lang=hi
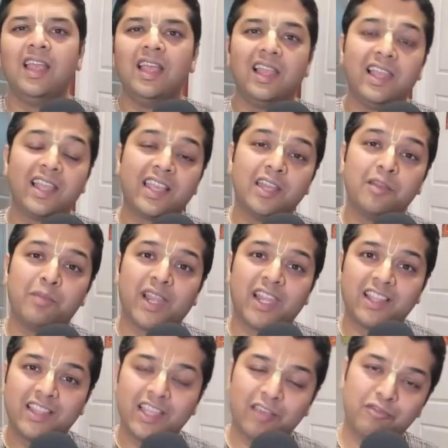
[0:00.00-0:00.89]
लेकिन
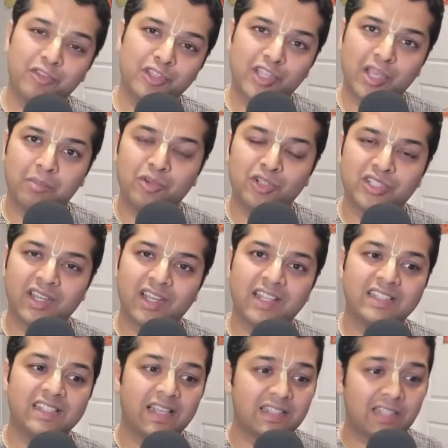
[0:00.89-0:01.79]
बल्लदेव विद्याभूषण
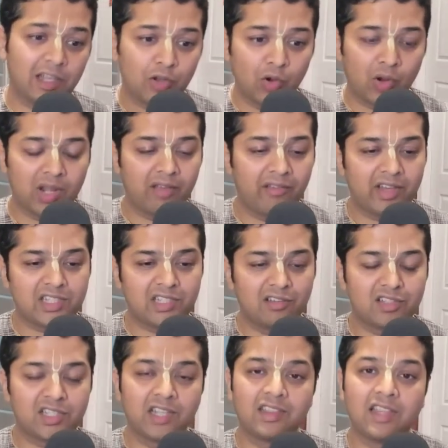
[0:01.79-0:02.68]
ने जैसे गौड़े वैष्णव
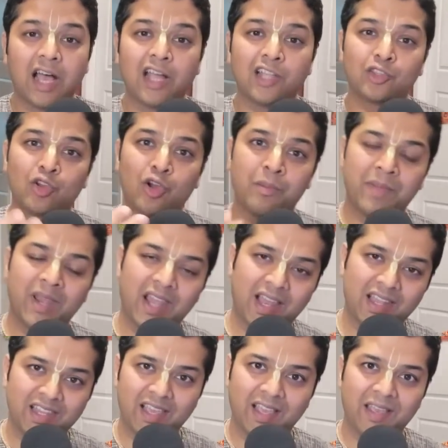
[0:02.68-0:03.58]
सिद्धांत को अपना
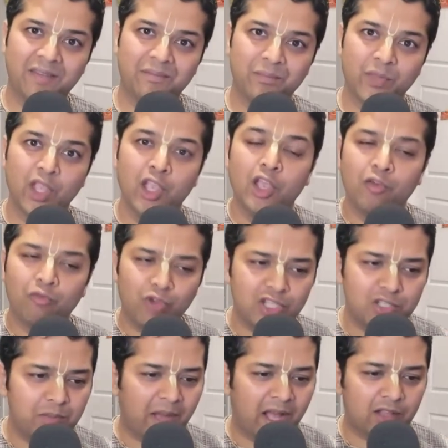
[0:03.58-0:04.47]
लिया है वो
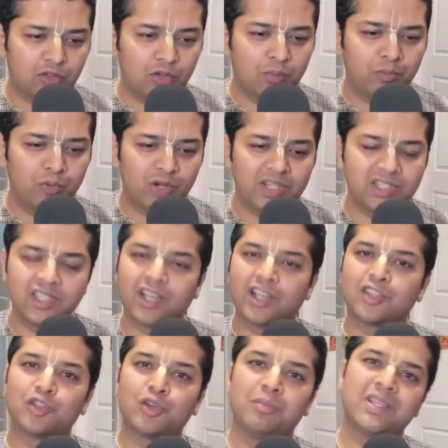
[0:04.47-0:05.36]
इस बात को पूरे
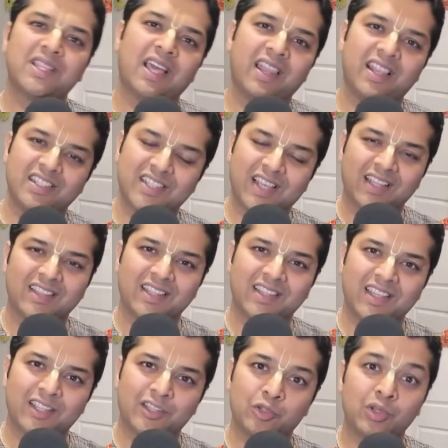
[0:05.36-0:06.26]
जगत को बताना चाहते
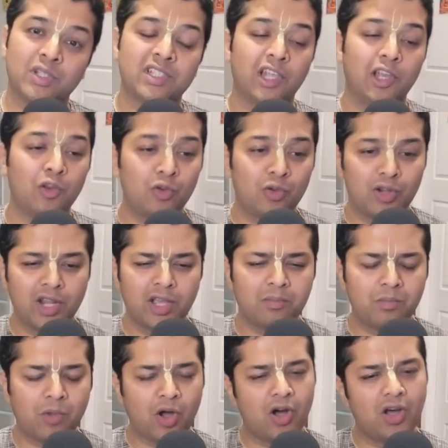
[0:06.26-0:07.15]
थे तो इसके लिए उन्होंने
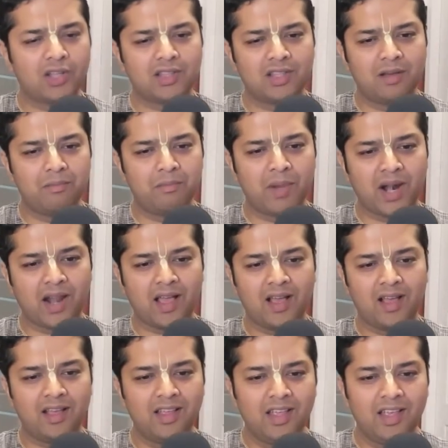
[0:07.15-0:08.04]
एक बहुत बड़ा
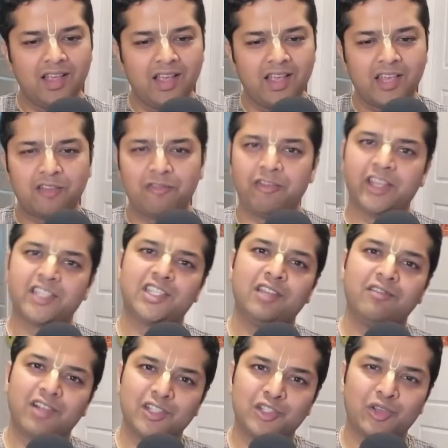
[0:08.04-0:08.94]
एक
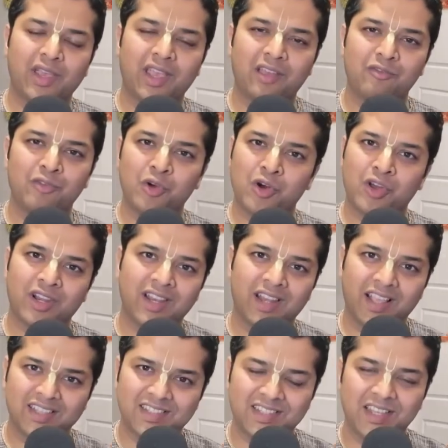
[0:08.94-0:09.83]
फेस्टिवल जो है वो
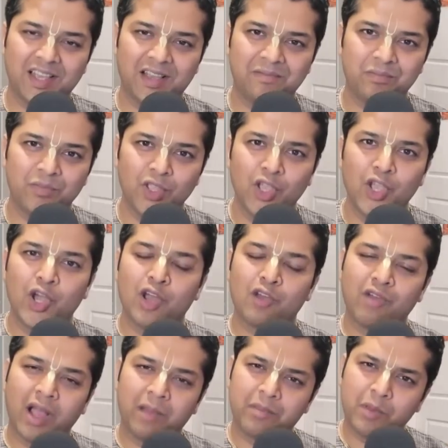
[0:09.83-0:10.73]
ऑर्गेनाइज़ किया और
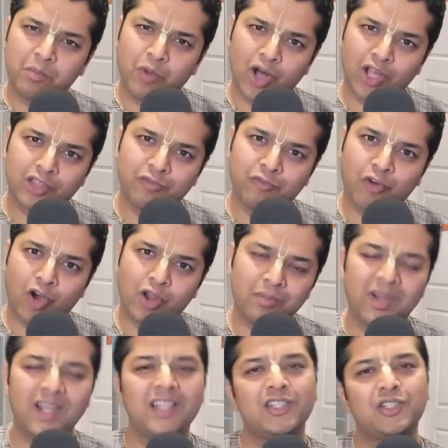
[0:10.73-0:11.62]
वहाँ पे बहुत
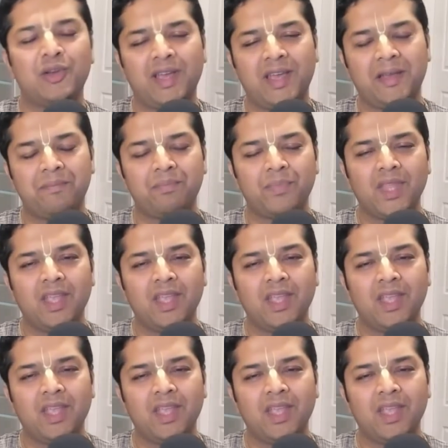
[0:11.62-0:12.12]
फॉर्मली जो है